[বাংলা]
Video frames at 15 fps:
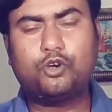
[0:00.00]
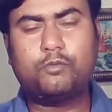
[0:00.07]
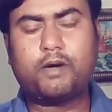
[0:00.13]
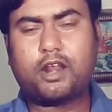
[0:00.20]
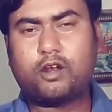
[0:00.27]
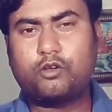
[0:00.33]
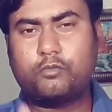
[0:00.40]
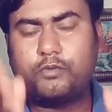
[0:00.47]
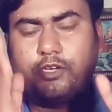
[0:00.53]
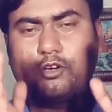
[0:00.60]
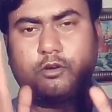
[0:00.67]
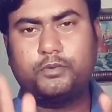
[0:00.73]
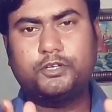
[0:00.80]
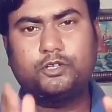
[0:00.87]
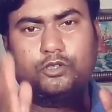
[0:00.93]
ভিডিও বানানো
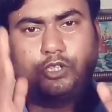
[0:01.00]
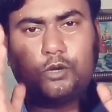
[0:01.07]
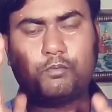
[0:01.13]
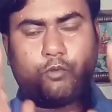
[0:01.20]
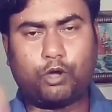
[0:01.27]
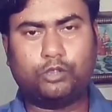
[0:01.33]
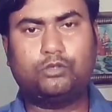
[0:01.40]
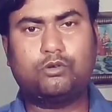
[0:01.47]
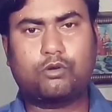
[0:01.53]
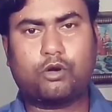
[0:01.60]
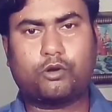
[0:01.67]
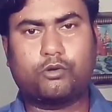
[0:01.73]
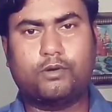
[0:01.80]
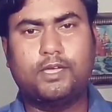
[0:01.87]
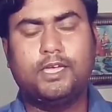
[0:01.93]
ভিগো ভিডিওতে বন্ধ
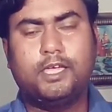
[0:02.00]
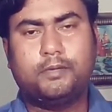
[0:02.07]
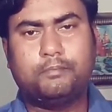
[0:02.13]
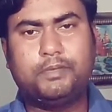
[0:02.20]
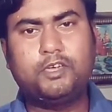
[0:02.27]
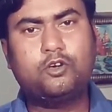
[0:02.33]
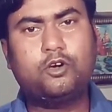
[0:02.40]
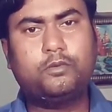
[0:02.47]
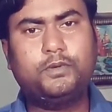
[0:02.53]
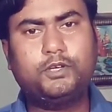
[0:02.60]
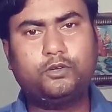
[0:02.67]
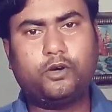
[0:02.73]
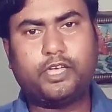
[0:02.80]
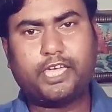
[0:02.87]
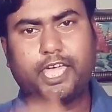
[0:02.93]
করো ভিগো
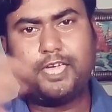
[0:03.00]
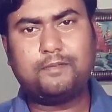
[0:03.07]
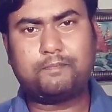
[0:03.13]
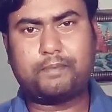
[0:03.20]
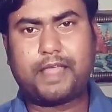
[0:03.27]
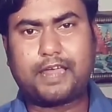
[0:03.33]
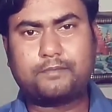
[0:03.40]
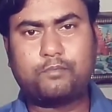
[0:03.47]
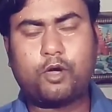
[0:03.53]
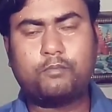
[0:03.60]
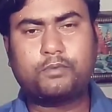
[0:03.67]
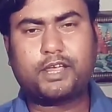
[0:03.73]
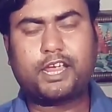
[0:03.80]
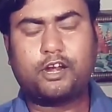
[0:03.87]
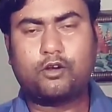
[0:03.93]
ভিডিও এই
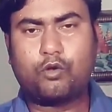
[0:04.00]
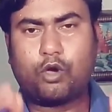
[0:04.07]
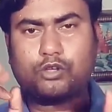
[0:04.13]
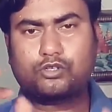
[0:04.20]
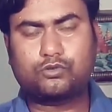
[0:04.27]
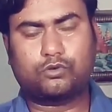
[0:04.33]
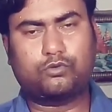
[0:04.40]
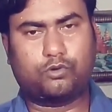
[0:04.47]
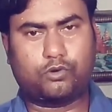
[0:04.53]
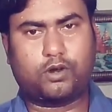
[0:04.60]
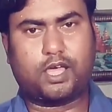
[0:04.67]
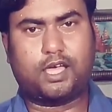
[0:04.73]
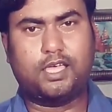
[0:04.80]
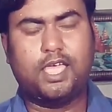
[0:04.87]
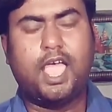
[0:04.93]
প্ল্যাটফর্মটাকে নষ্ট করো
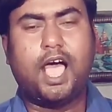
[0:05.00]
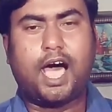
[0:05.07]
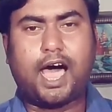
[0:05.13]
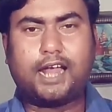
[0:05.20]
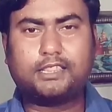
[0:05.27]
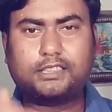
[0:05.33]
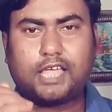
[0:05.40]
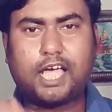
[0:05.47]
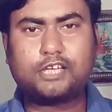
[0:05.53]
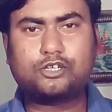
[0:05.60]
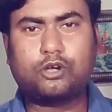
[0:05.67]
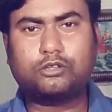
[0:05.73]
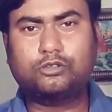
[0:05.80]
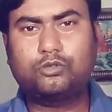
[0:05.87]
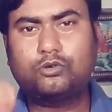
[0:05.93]
না আর তা
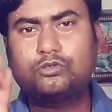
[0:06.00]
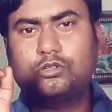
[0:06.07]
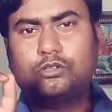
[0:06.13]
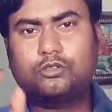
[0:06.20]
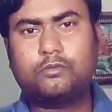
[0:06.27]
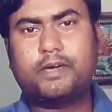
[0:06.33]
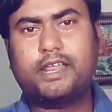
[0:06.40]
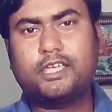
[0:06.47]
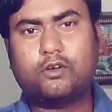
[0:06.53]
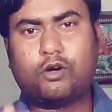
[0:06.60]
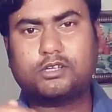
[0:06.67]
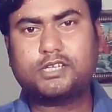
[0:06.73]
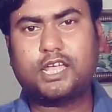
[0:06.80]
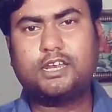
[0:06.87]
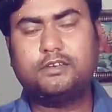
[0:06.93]
সত্ত্বেও যদি তোমার এই
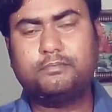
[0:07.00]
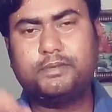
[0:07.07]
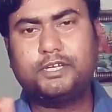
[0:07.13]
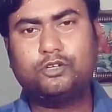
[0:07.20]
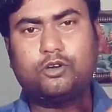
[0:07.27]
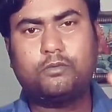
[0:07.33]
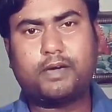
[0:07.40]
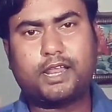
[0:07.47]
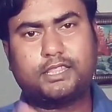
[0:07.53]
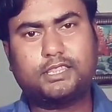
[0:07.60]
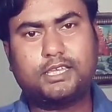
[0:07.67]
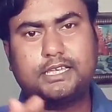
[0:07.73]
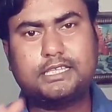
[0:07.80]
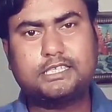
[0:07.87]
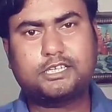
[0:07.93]
অশালীন ভিডিও
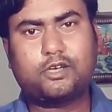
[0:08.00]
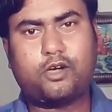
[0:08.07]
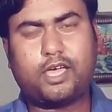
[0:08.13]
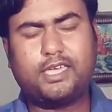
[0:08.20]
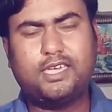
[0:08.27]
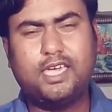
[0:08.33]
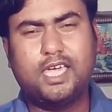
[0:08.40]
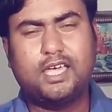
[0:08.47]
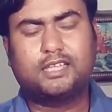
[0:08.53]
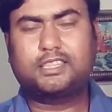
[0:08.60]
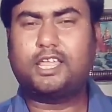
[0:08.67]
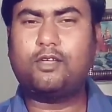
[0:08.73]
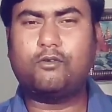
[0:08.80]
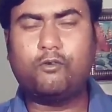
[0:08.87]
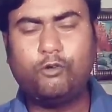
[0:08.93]
বানাতে ইচ্ছে হয়
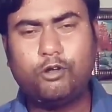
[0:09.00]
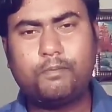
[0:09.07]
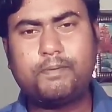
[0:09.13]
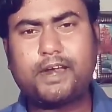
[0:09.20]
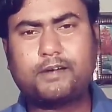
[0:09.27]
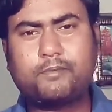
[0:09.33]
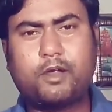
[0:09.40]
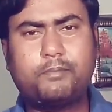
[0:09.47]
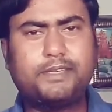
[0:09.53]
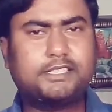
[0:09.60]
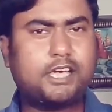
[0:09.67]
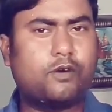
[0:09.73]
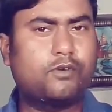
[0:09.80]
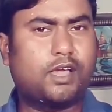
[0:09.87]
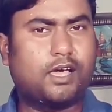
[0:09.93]
তাহলে অন্য প্ল্যাটফর্মে
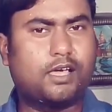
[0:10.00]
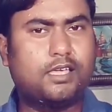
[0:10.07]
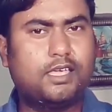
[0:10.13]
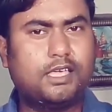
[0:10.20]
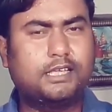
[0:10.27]
যাও না